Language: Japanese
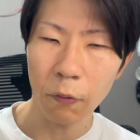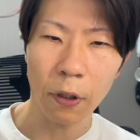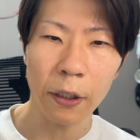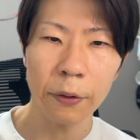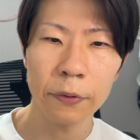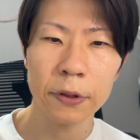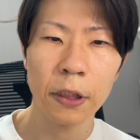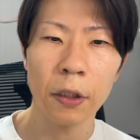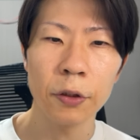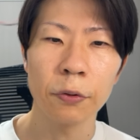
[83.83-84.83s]
お金を
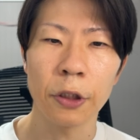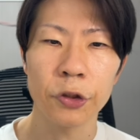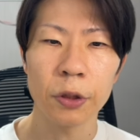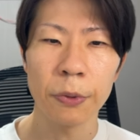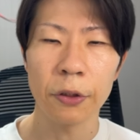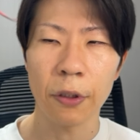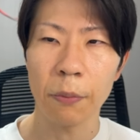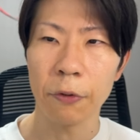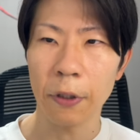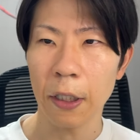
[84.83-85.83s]
使うような趣味とか
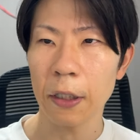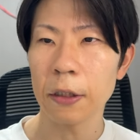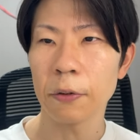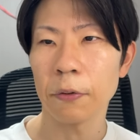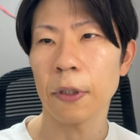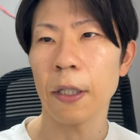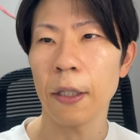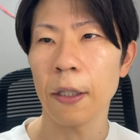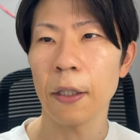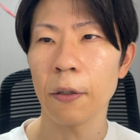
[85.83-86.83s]
もないの
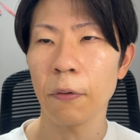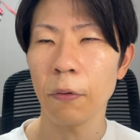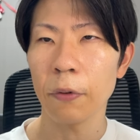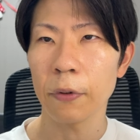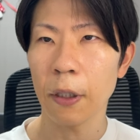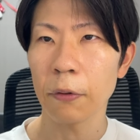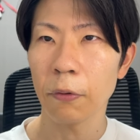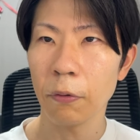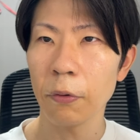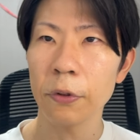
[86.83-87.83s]
で、本、あ
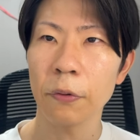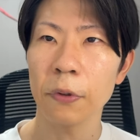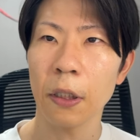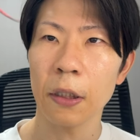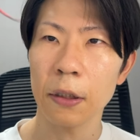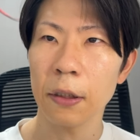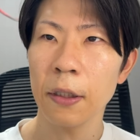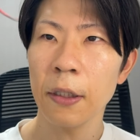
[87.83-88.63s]
の、本読んだり、